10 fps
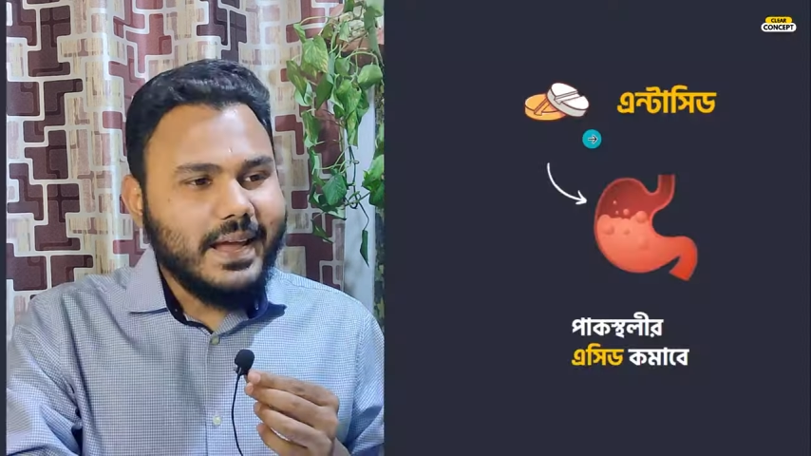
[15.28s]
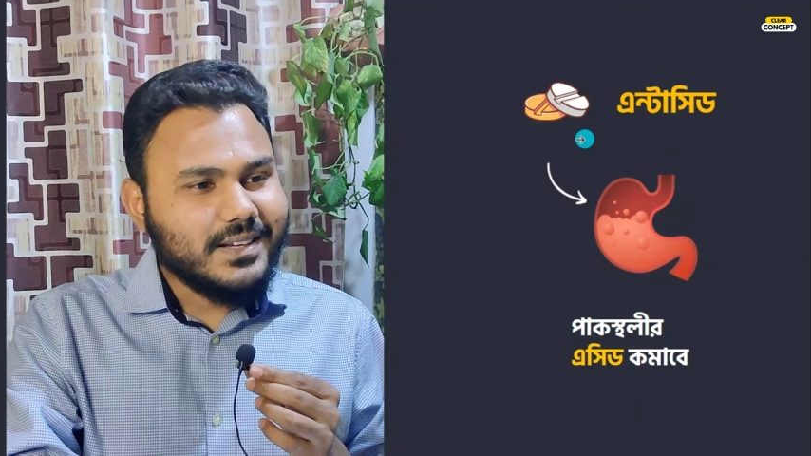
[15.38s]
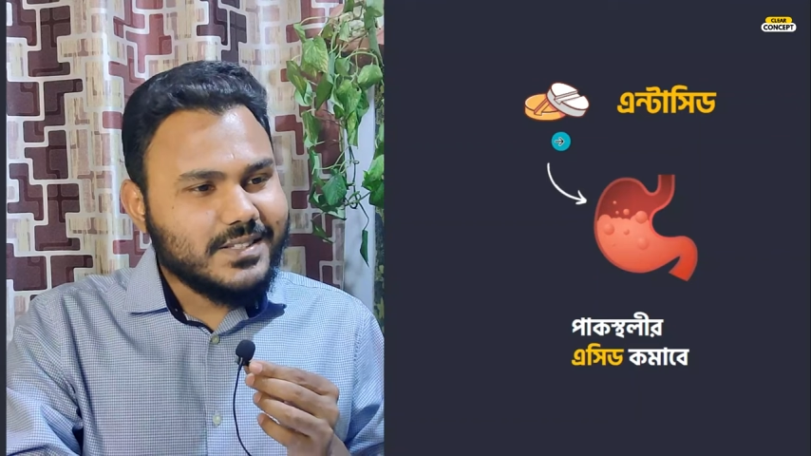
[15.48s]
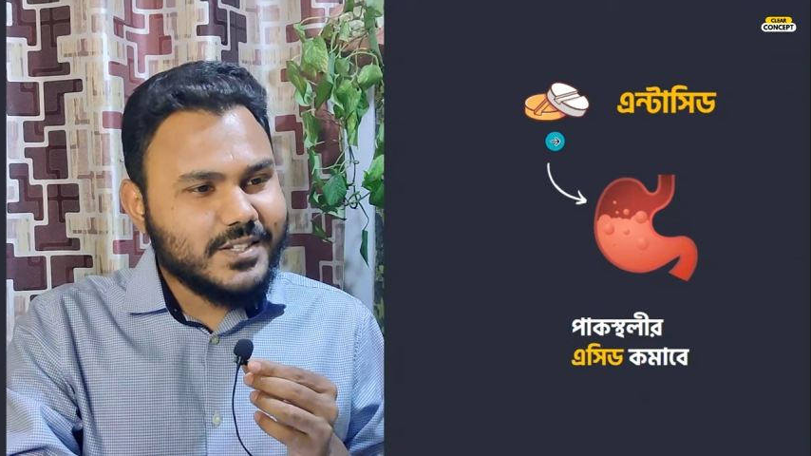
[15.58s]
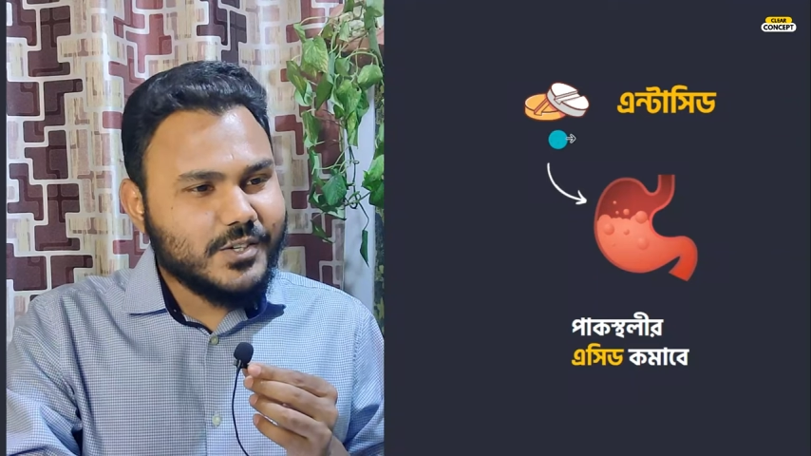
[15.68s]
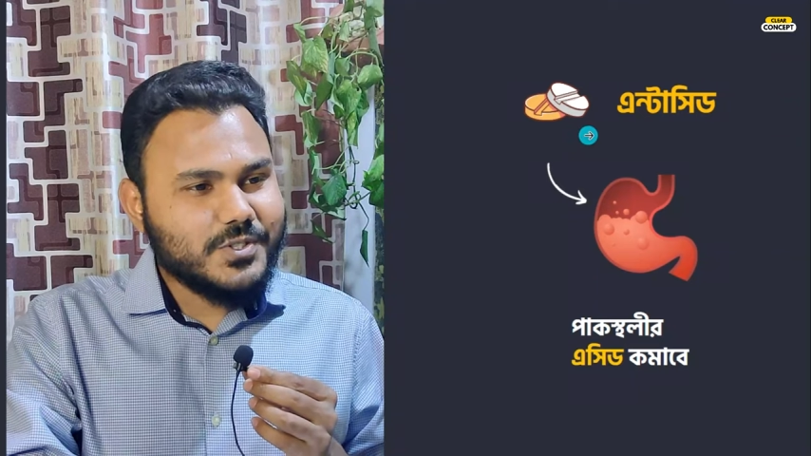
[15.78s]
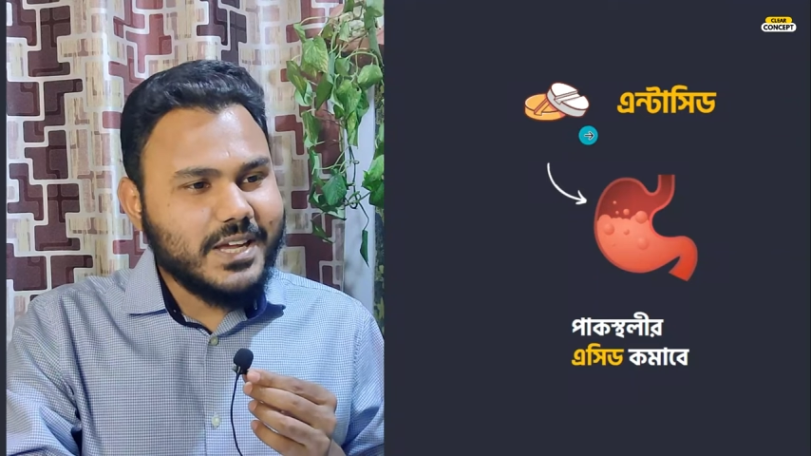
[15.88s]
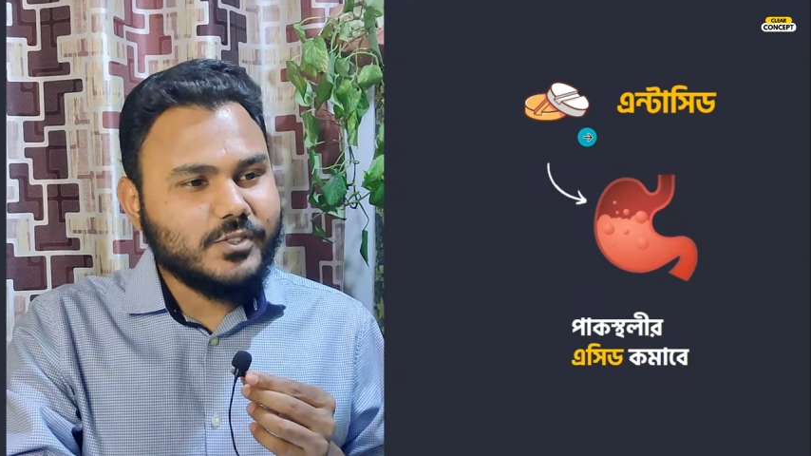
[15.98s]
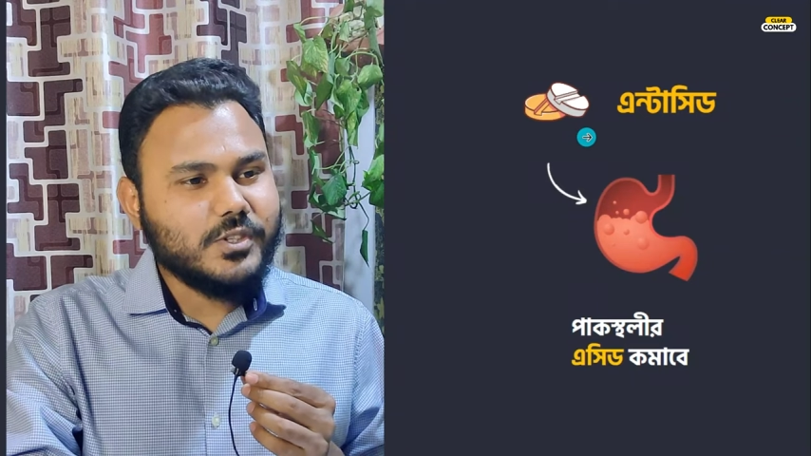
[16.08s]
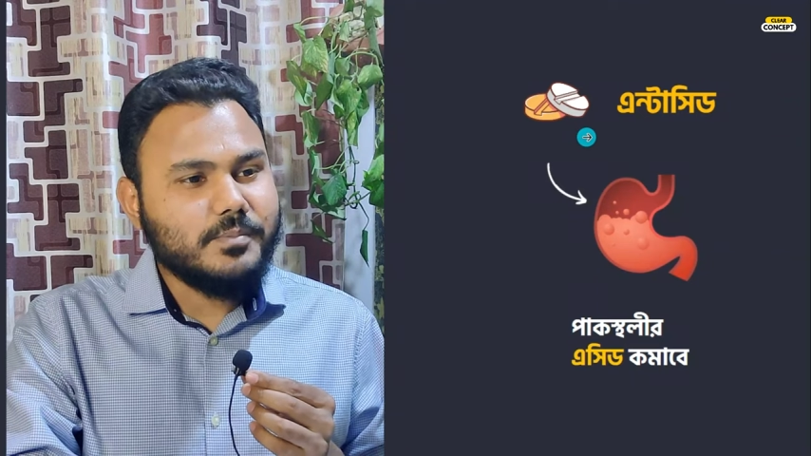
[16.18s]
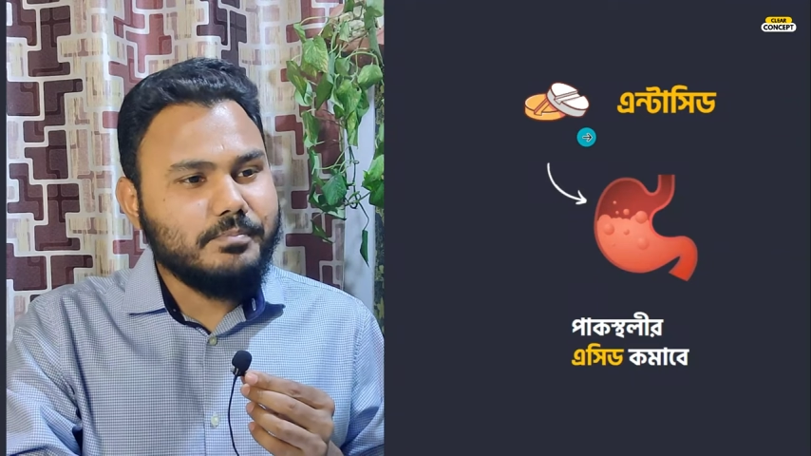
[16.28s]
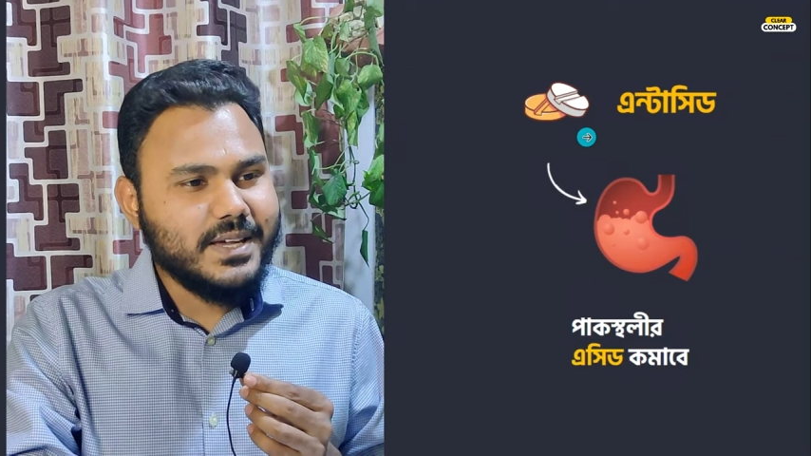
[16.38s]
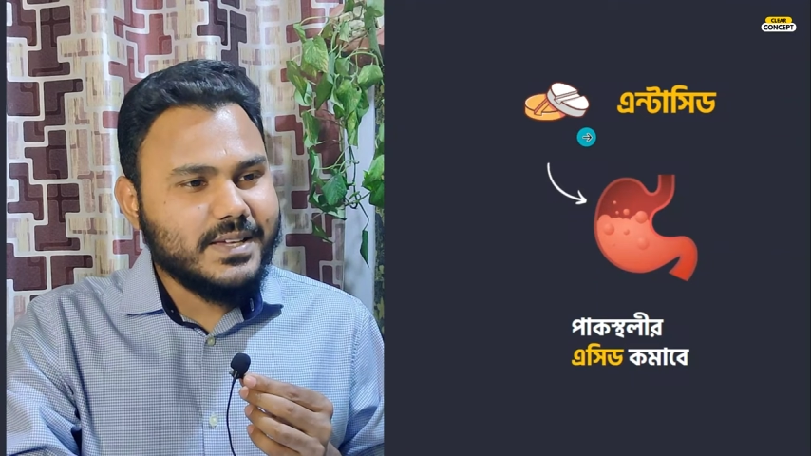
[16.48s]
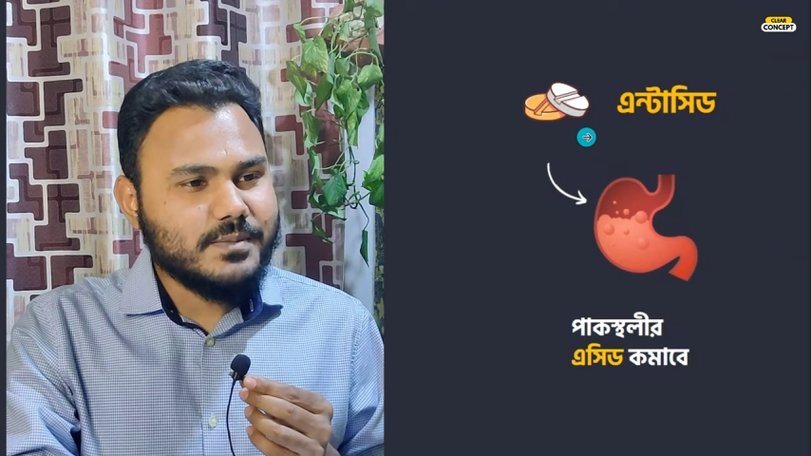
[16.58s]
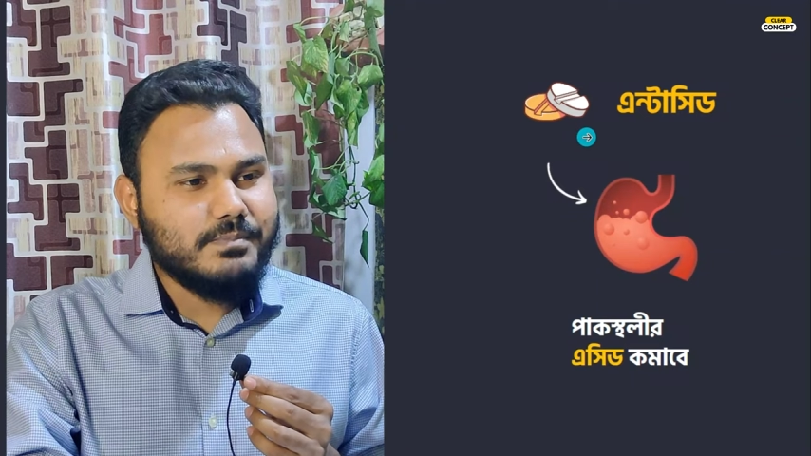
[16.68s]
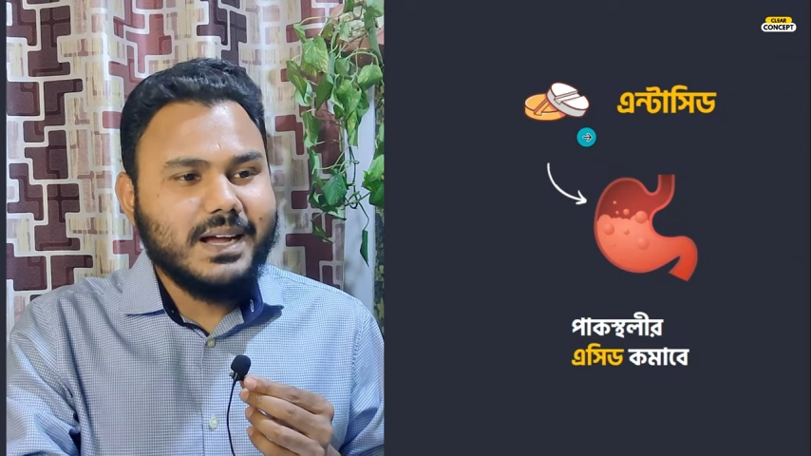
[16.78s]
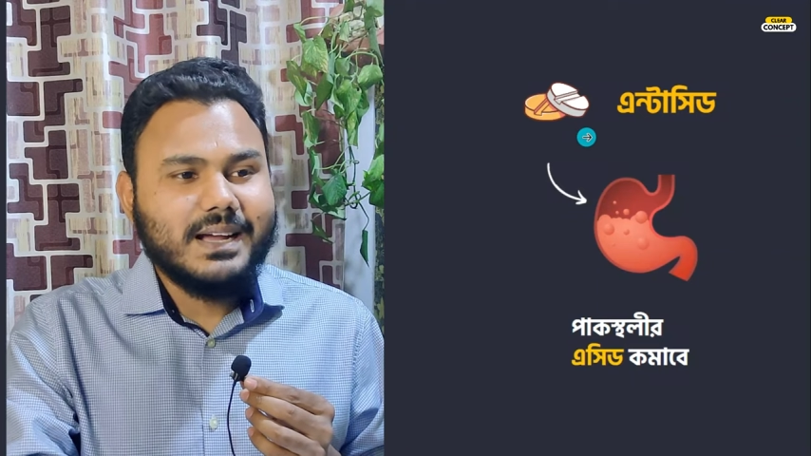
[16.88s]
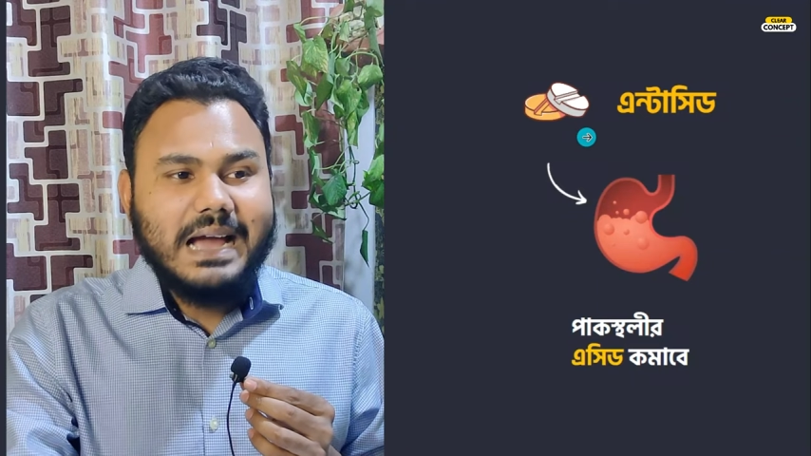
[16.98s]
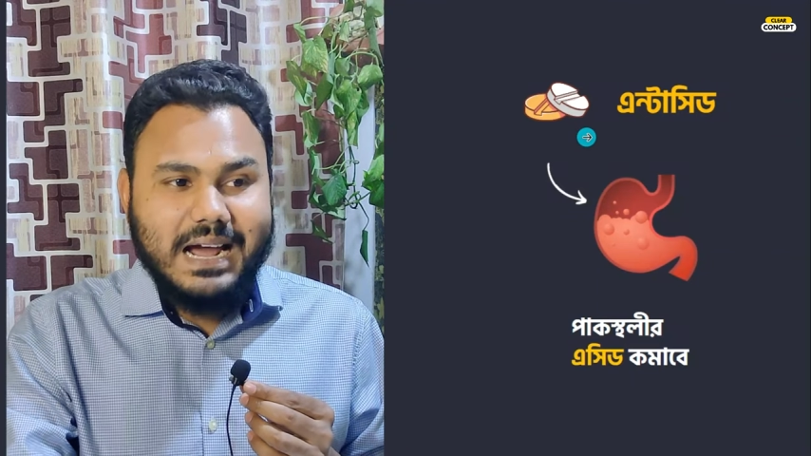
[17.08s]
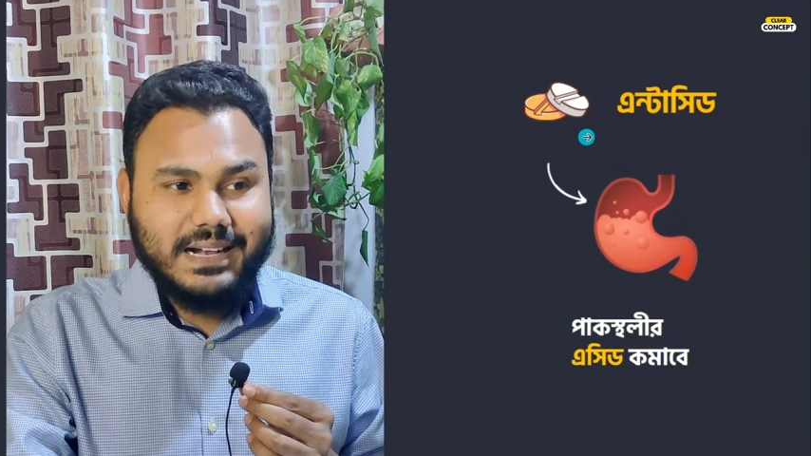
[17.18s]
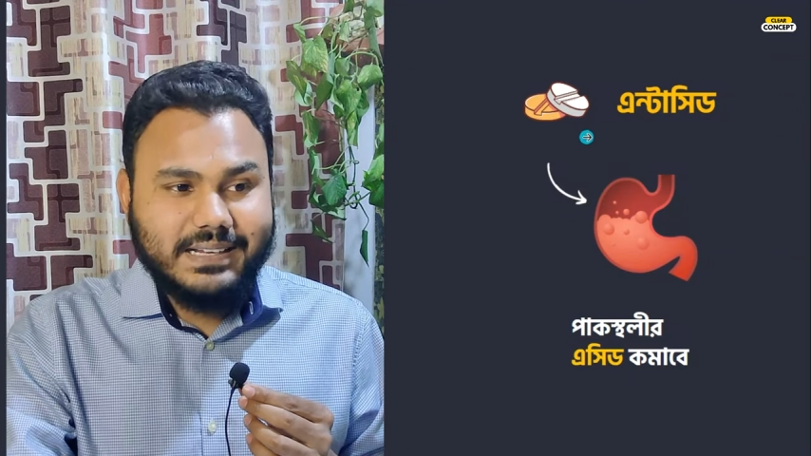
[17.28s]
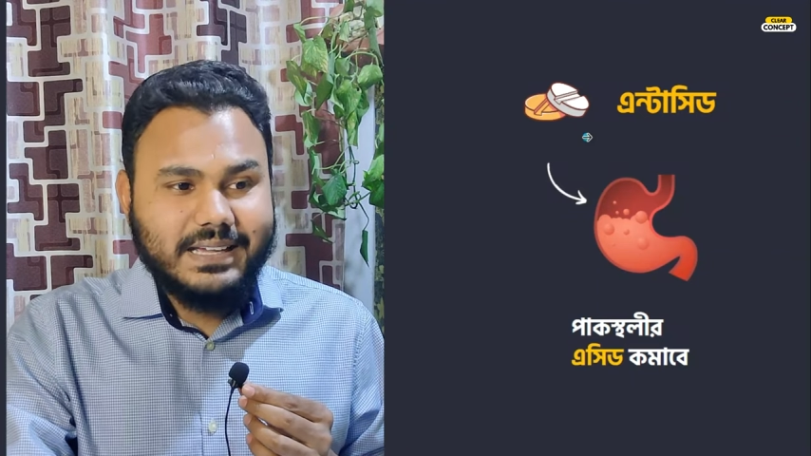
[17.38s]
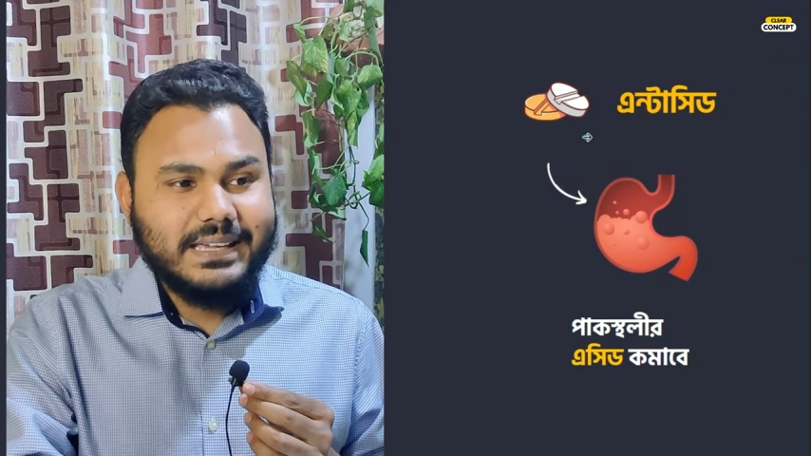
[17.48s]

অ্যান্টাসিড হচ্ছে এক ধরনের বেস বা খাঁড়